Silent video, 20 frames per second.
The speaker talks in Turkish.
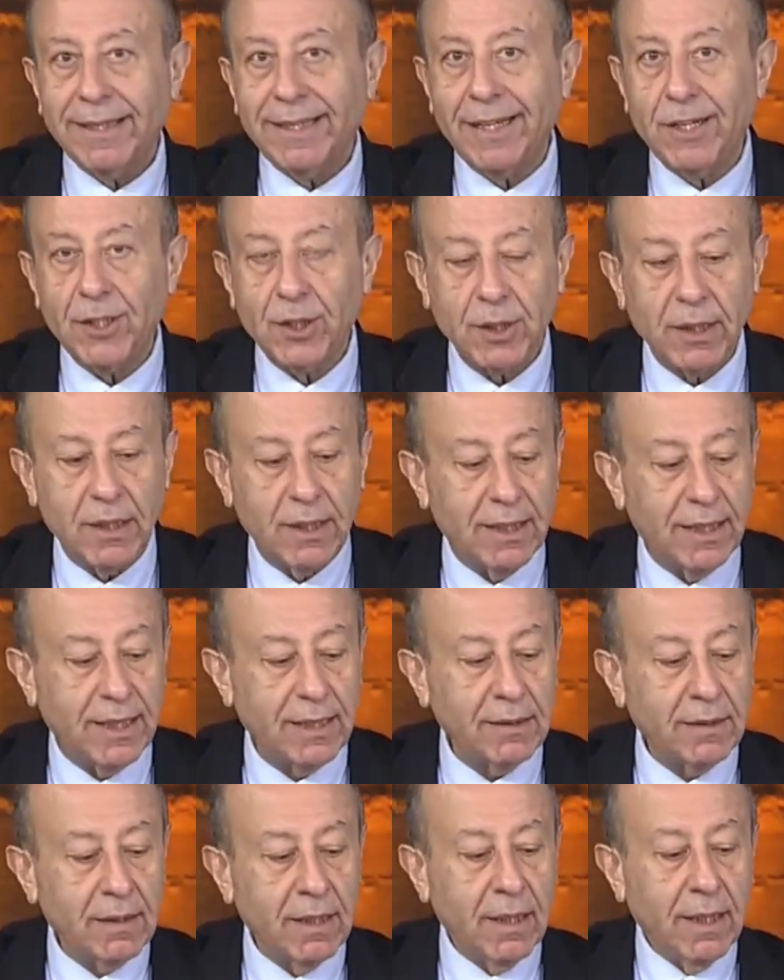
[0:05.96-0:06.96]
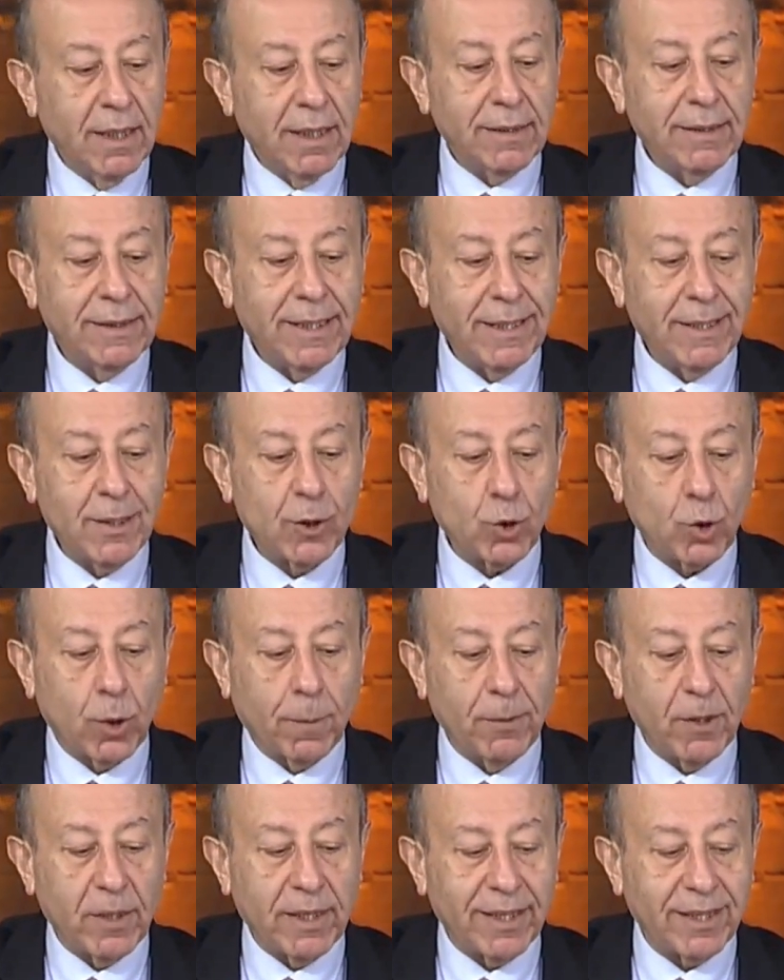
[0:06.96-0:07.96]
geliştirilen Deniz
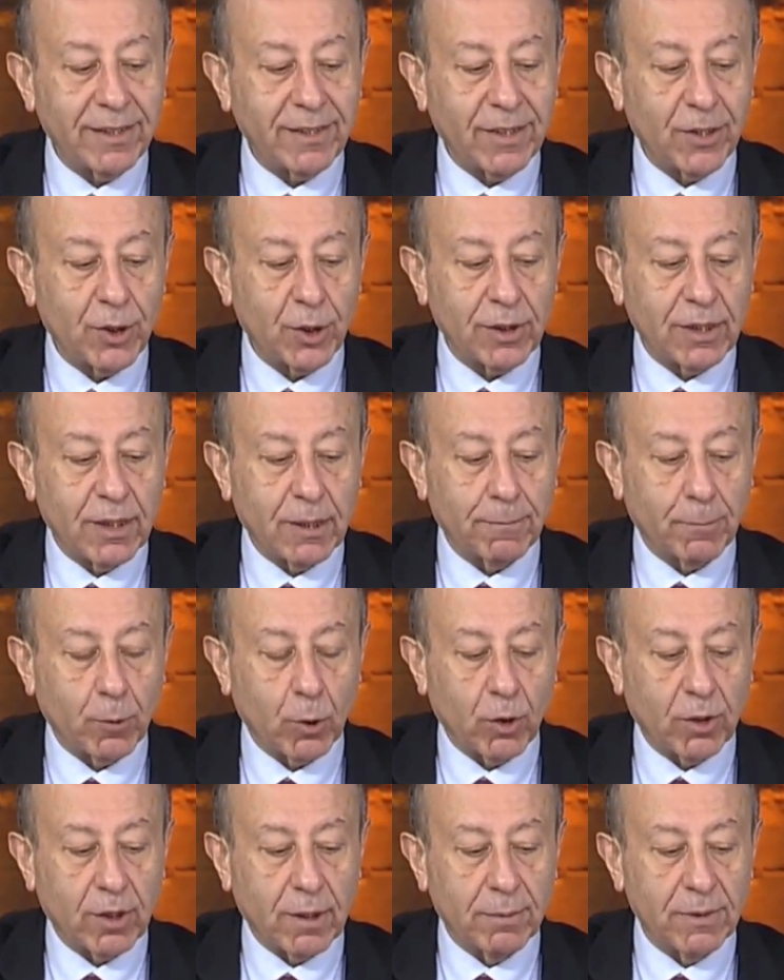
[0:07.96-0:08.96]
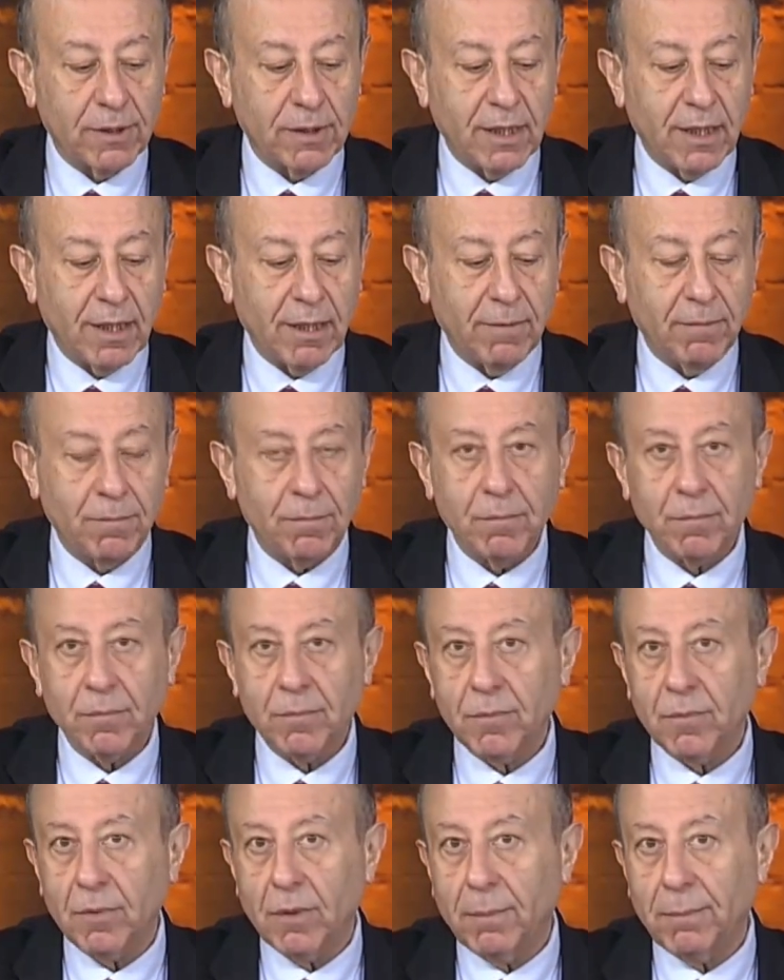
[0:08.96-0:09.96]
Topu Kara Taşıtları programında
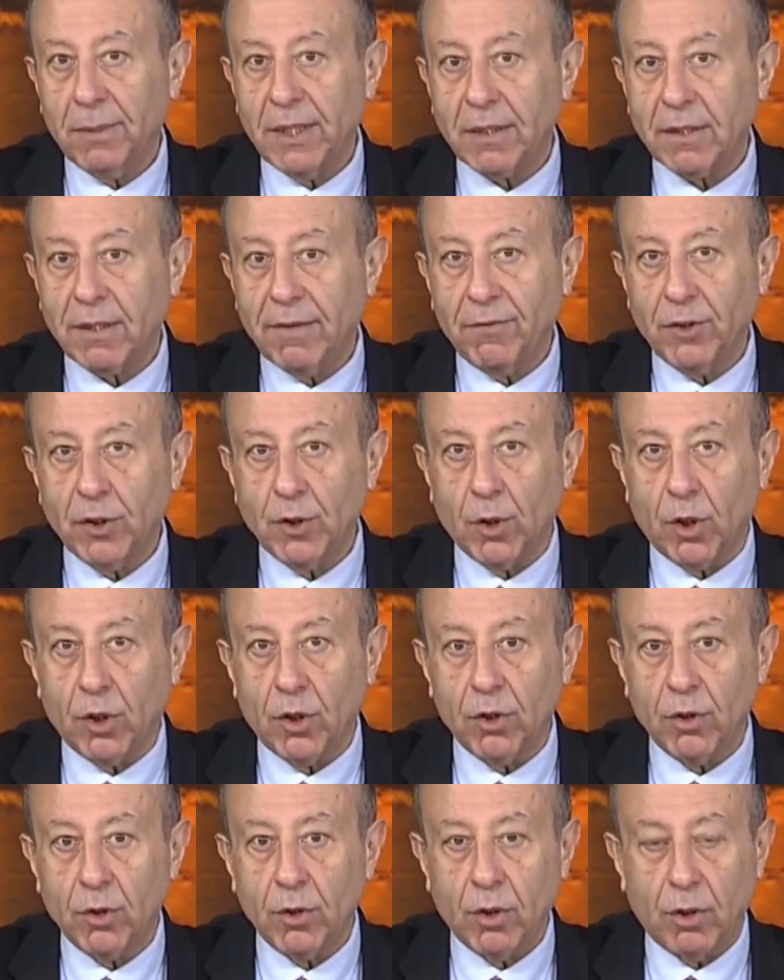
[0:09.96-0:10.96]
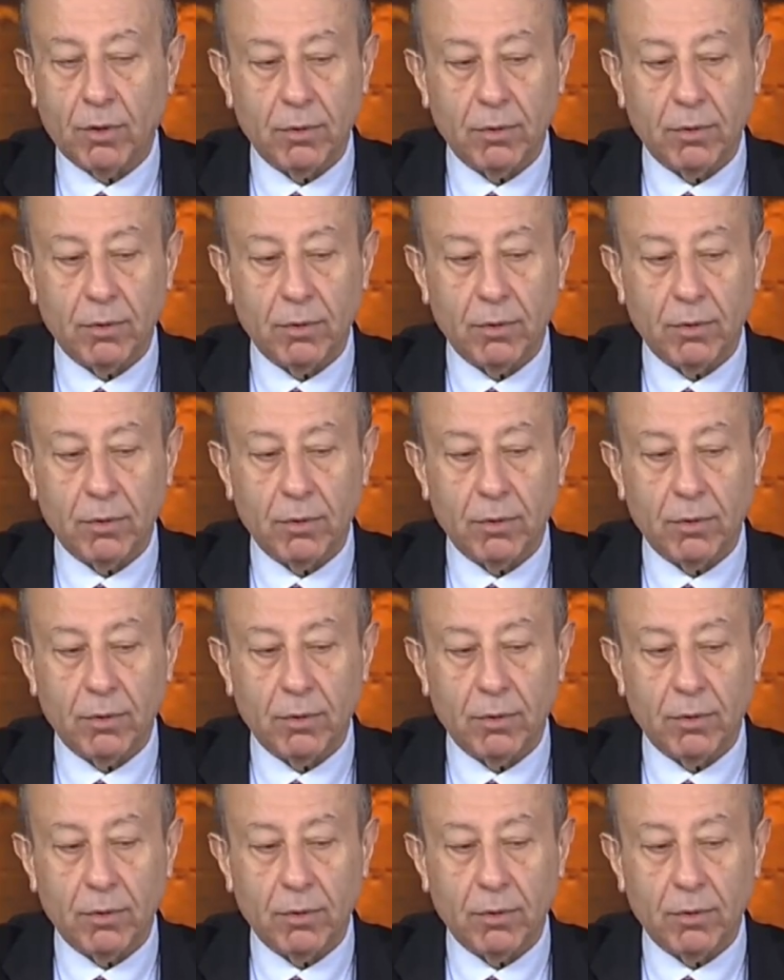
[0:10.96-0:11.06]
bir video